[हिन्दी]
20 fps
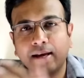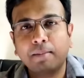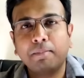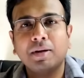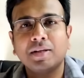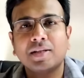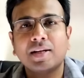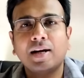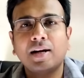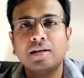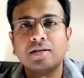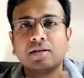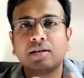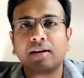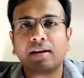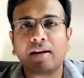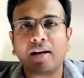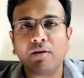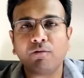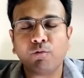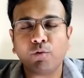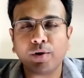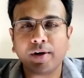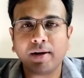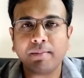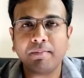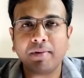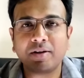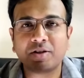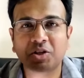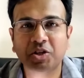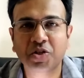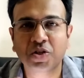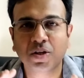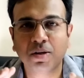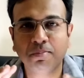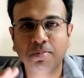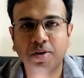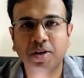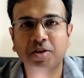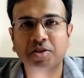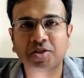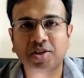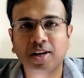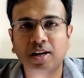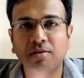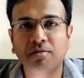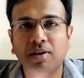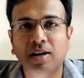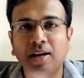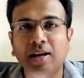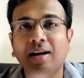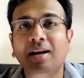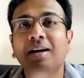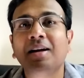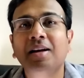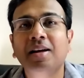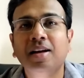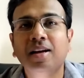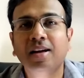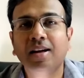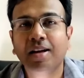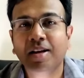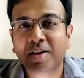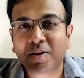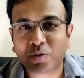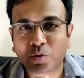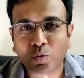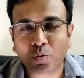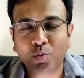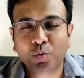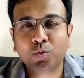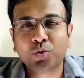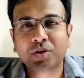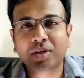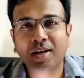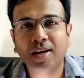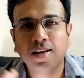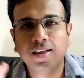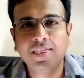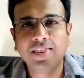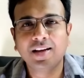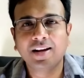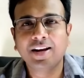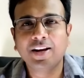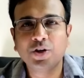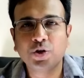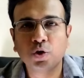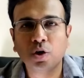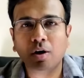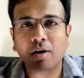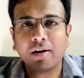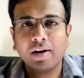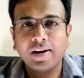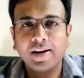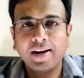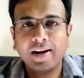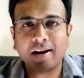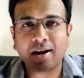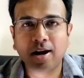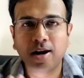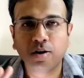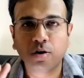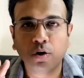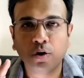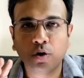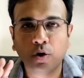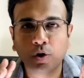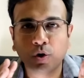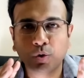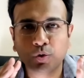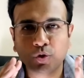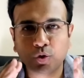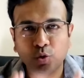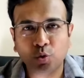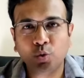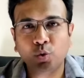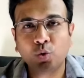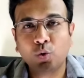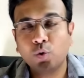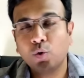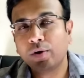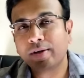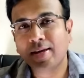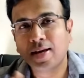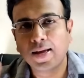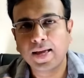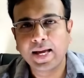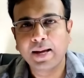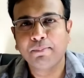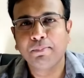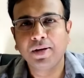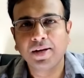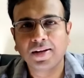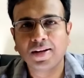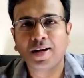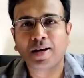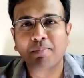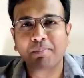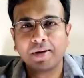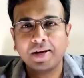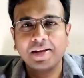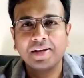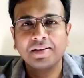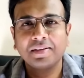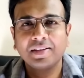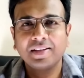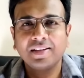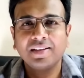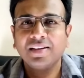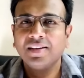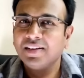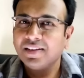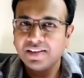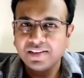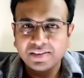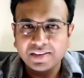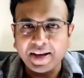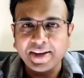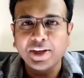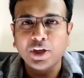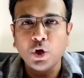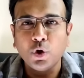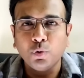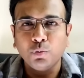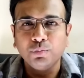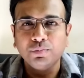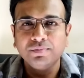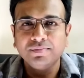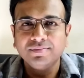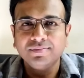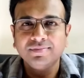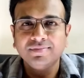या बाजार से इंफोटेनमेंट सिस्टम टच स्क्रीन वाला तो उसके अंदर इंश्योर करिए एंड्रॉयड ऑटो जरूर हो या एप्पल कार प्ले थैंक यू